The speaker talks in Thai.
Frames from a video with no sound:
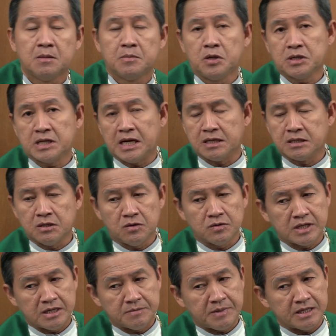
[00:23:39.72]
เพราะการเข้า
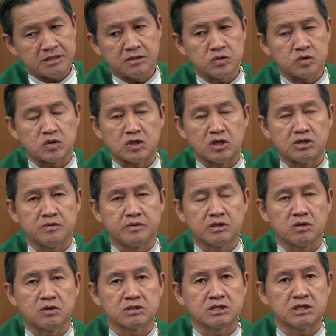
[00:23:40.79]
ใกล้พระที่สุดในชีวิต
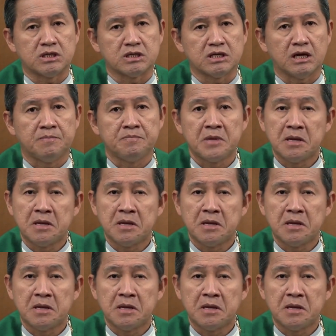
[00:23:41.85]
ของเธอเนี่ย